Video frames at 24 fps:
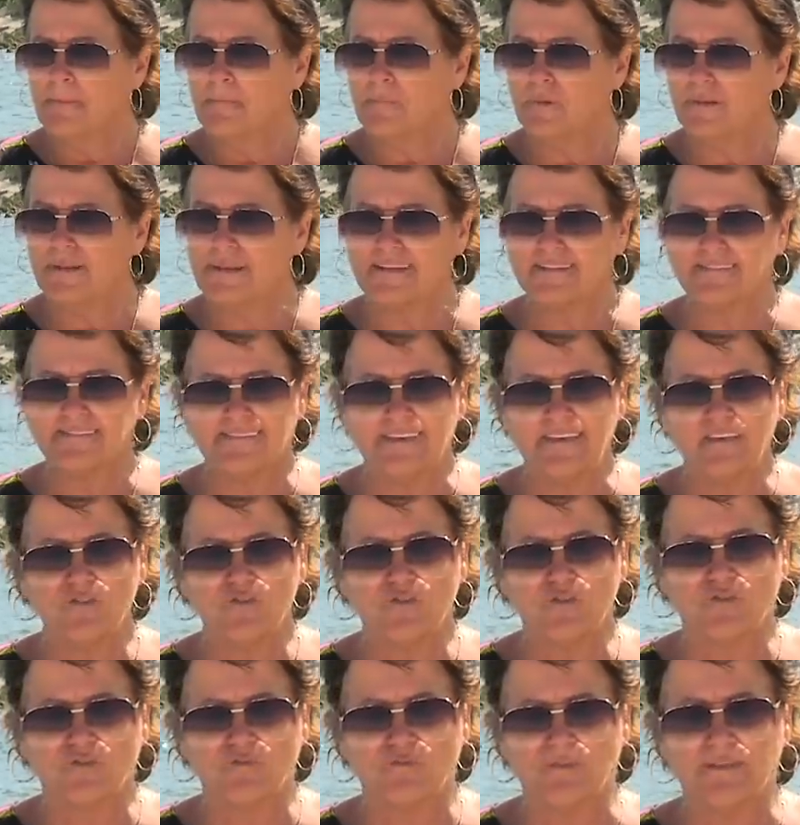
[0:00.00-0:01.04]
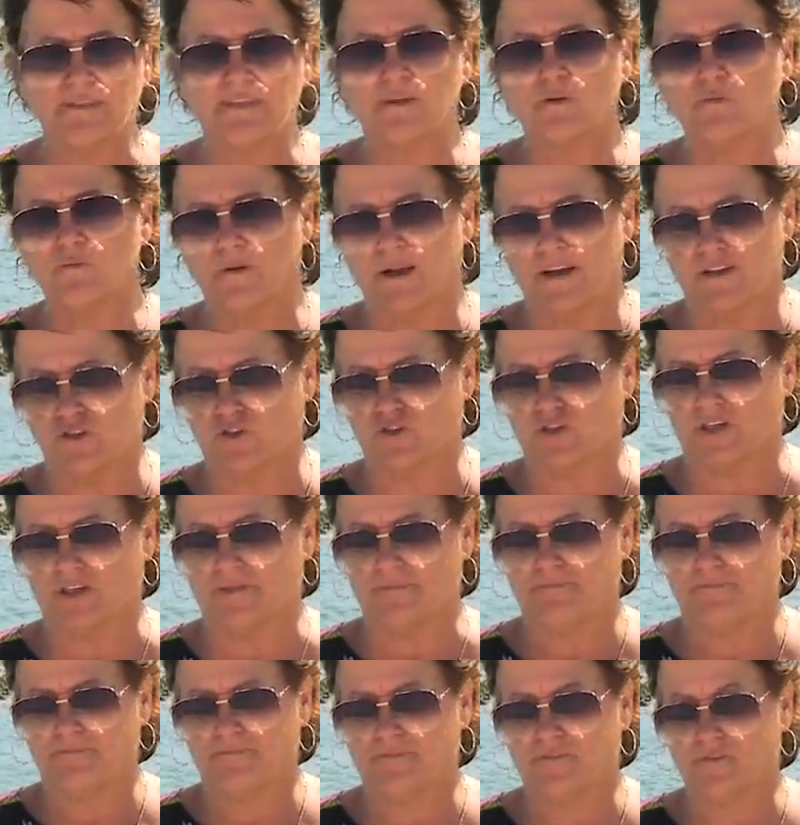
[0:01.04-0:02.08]
Pour l'instant, je suis
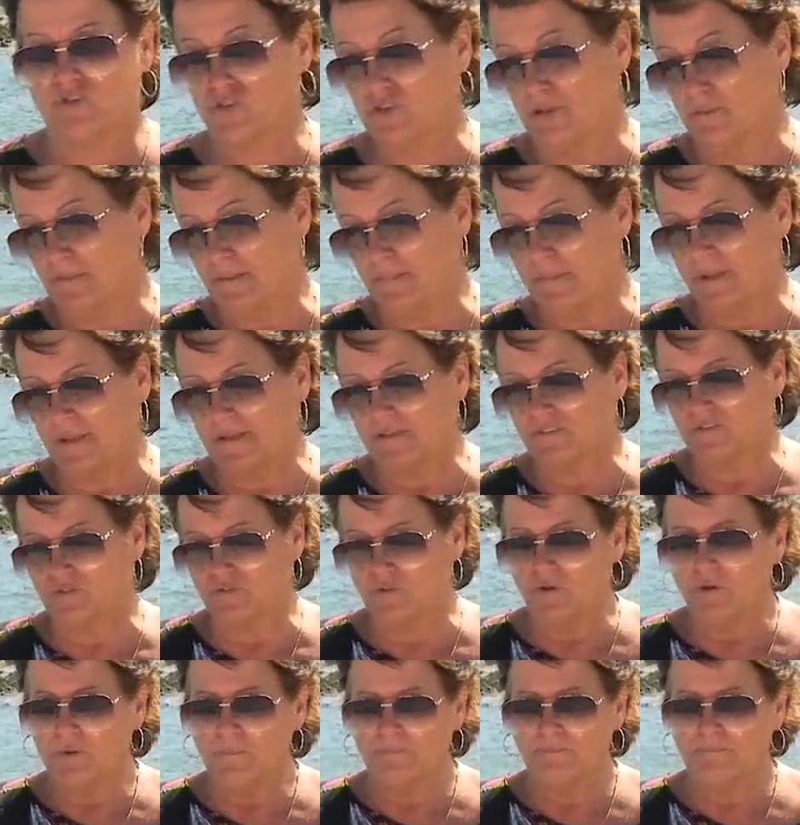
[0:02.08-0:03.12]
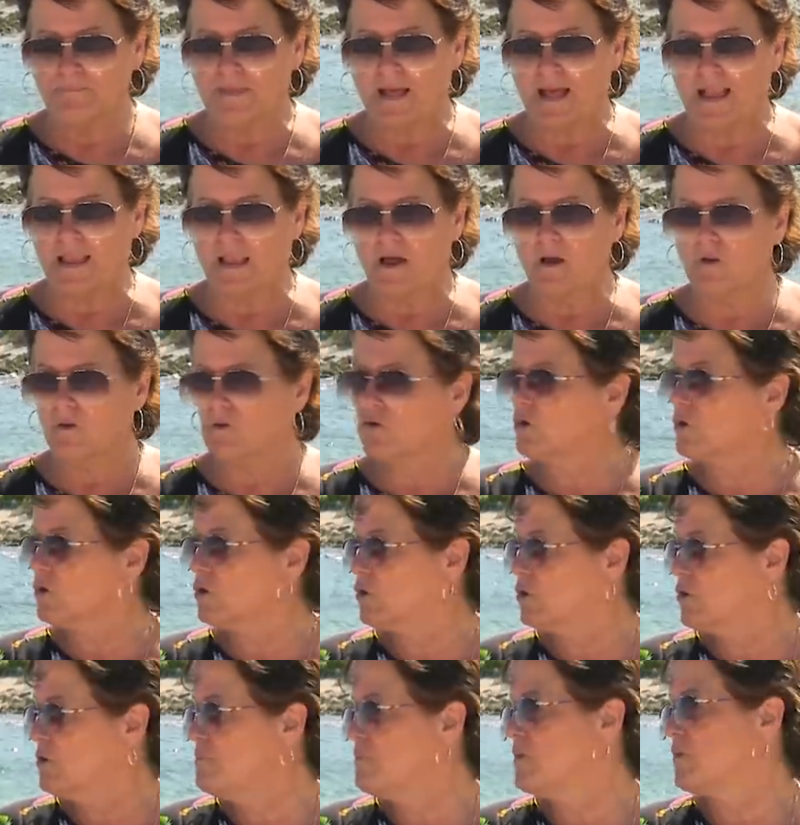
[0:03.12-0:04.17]
découragée. ne la peinture, alors
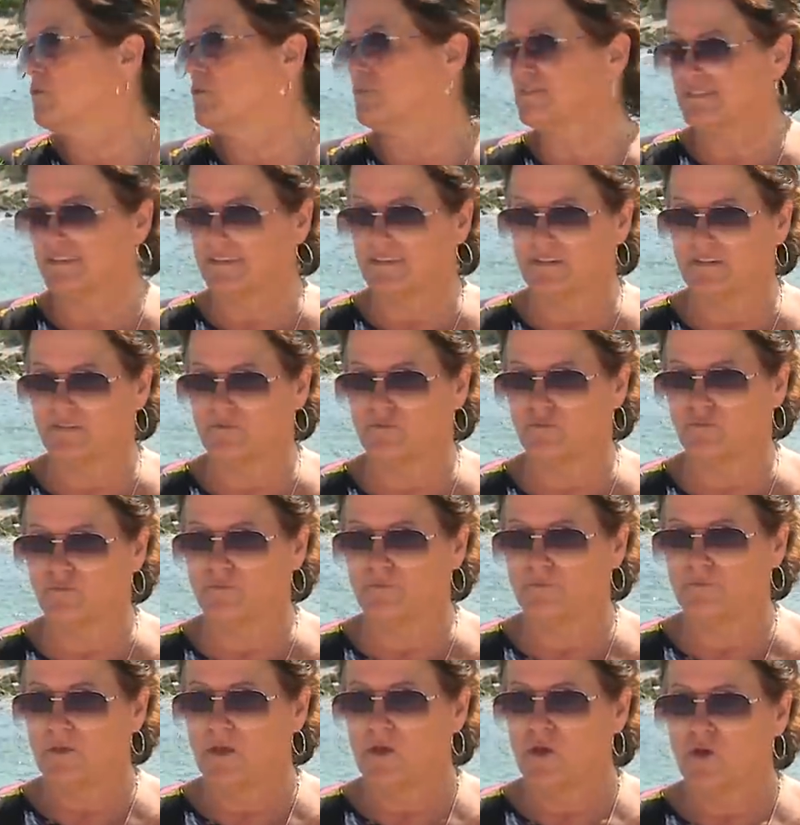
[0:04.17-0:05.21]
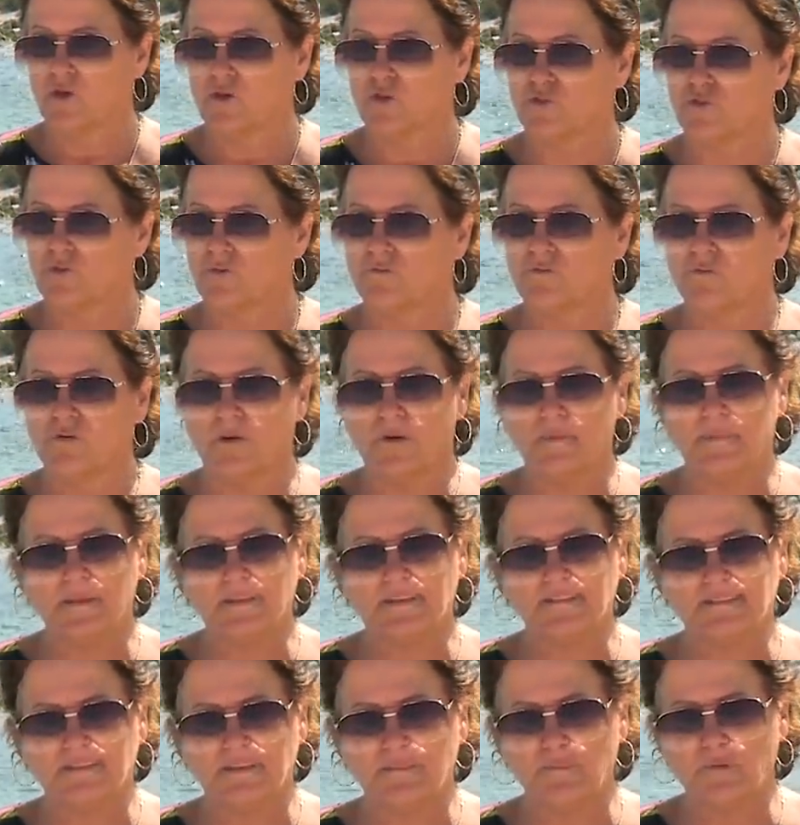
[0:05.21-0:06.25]
que me conseillez-vous? Je vous
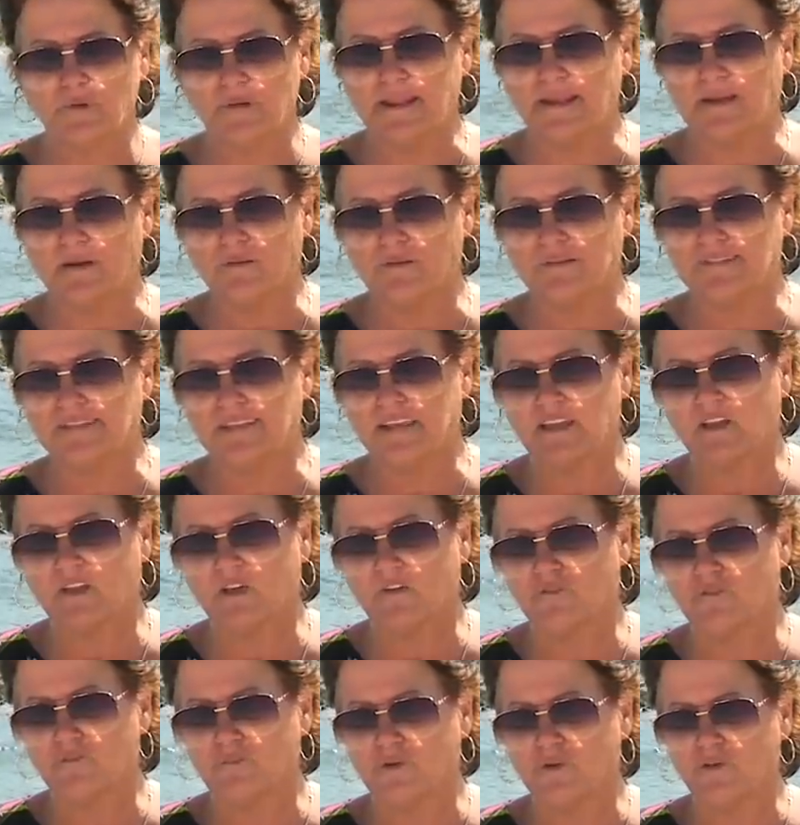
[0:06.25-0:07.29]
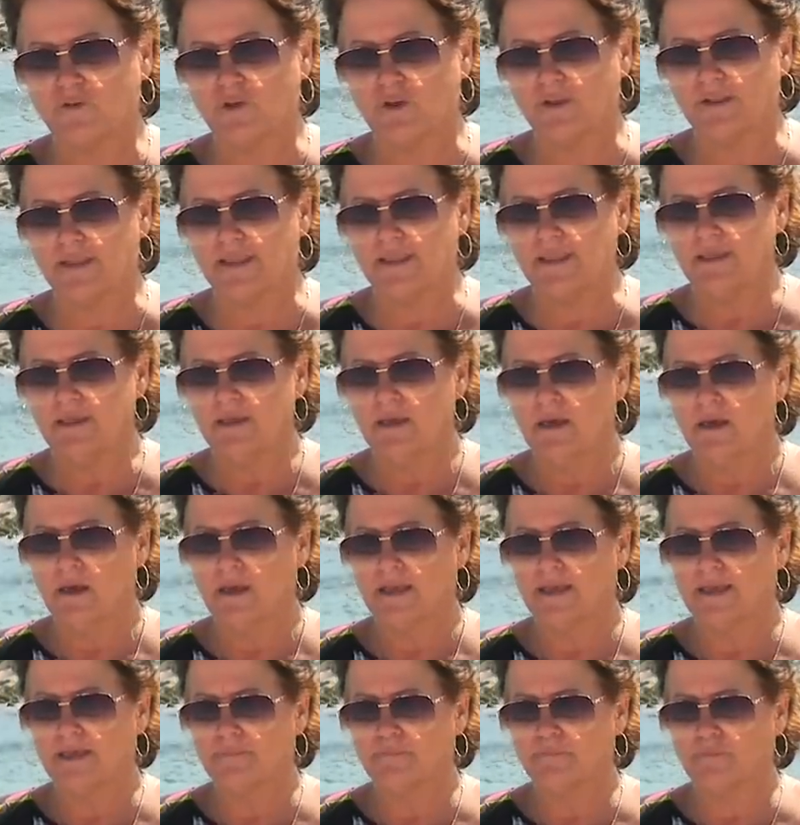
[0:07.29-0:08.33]
remercie pour les conseils que vous me donnez
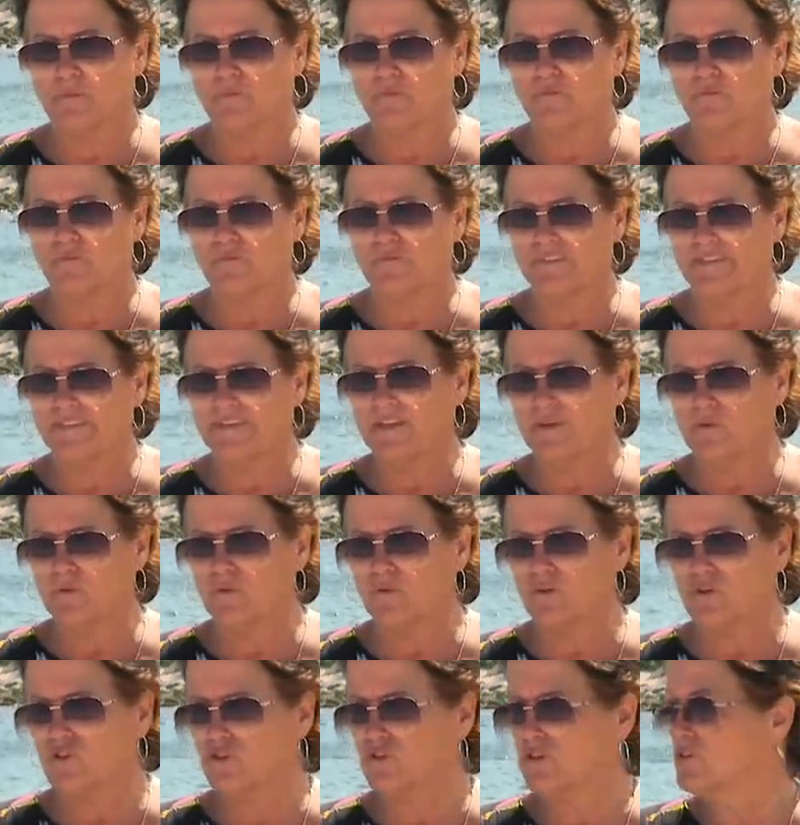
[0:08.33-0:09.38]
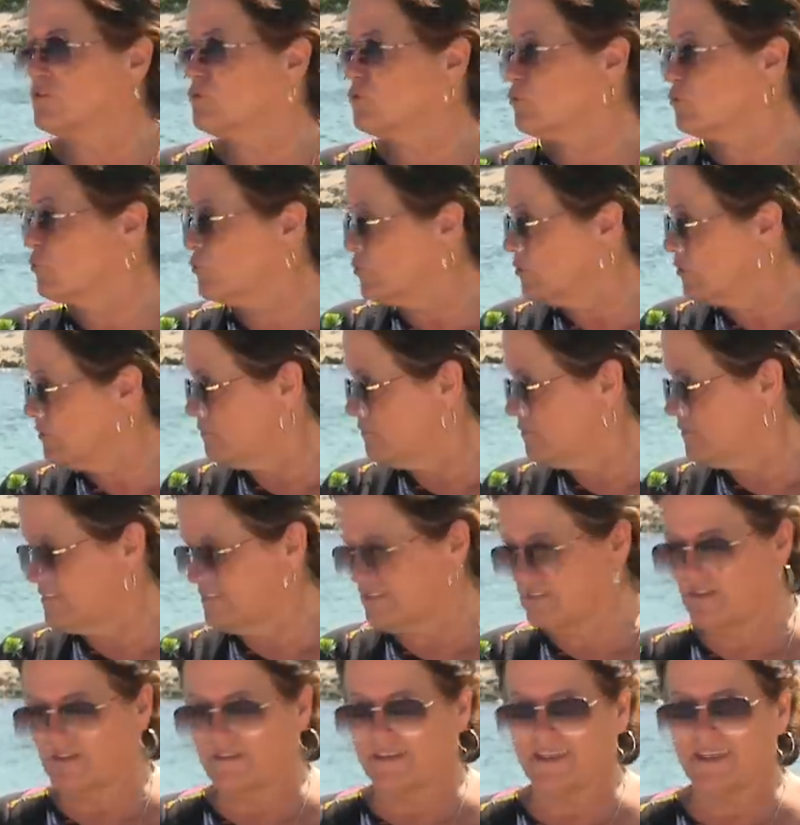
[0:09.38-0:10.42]
et pour vos vidéos que j'ai toutes
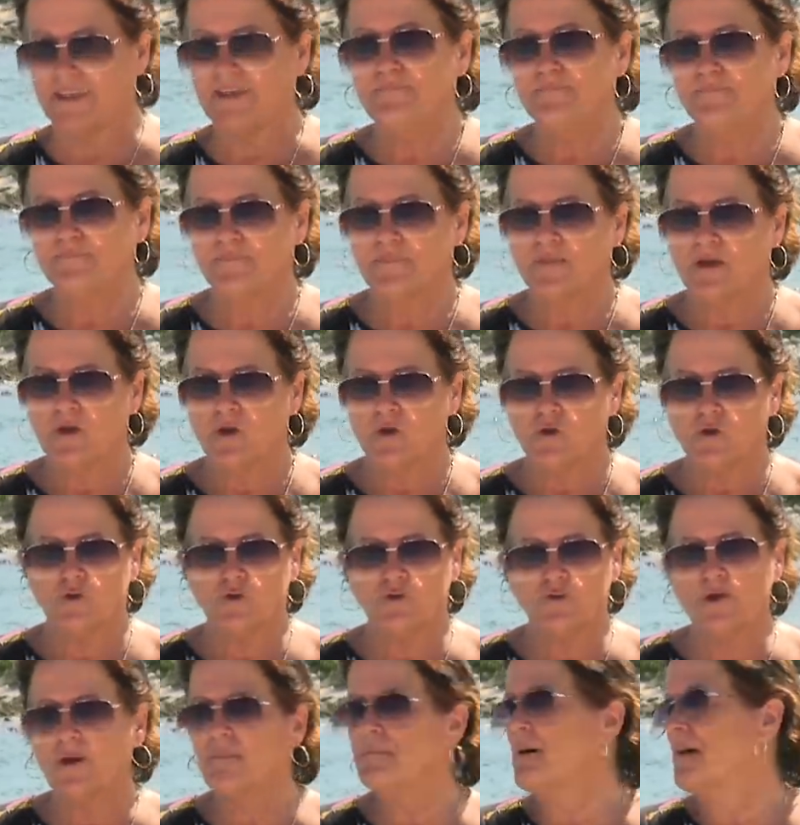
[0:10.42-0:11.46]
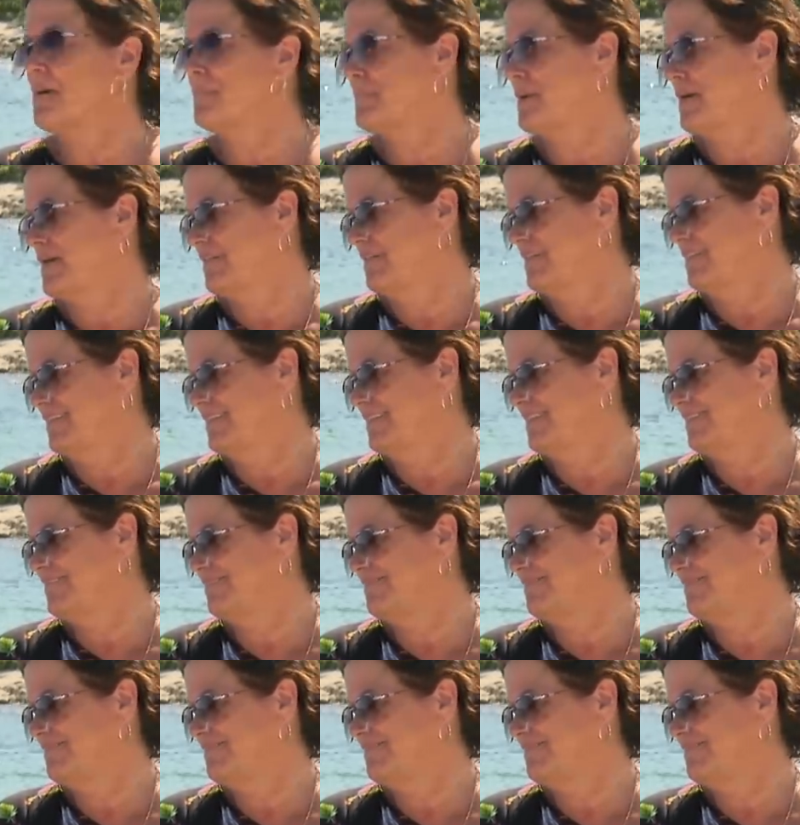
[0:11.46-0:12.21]
visionnées une homme en peine.